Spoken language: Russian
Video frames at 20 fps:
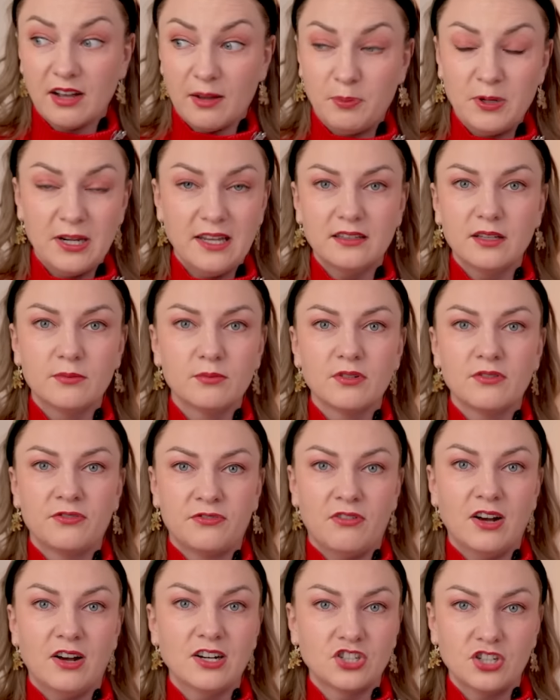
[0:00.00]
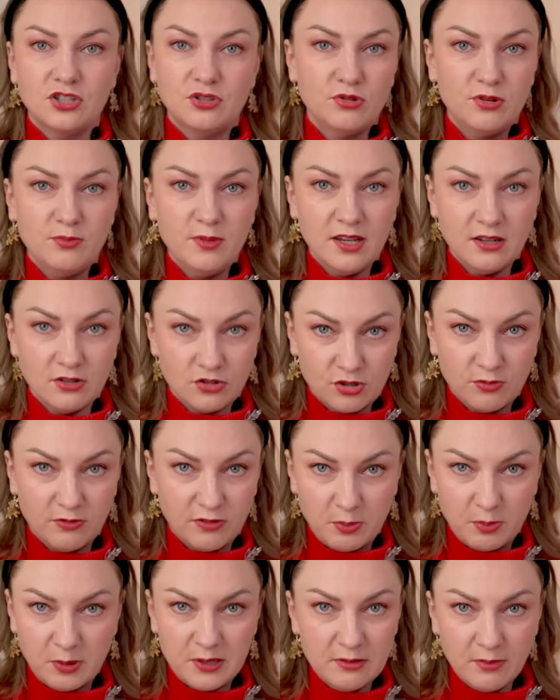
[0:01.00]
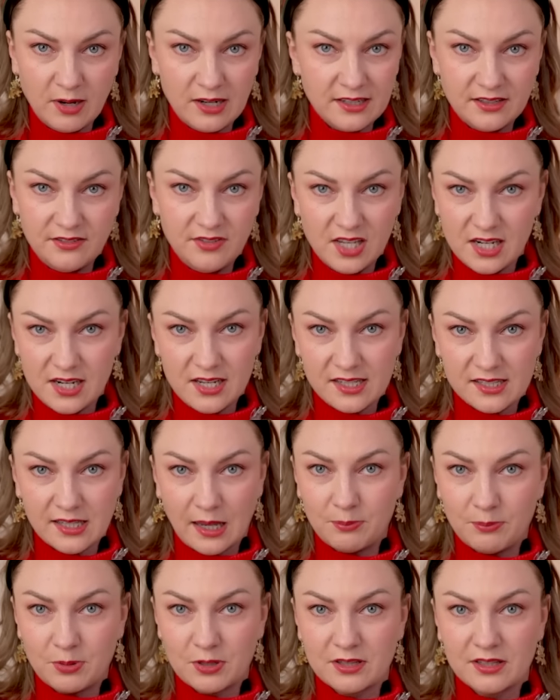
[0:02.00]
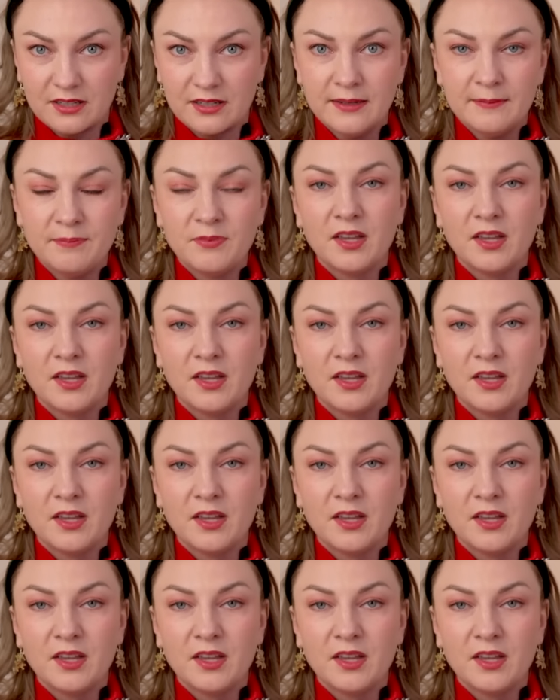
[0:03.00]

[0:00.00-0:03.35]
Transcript: а при этом в вашей тюрьме, чтобы вы понимали, двери не заперты.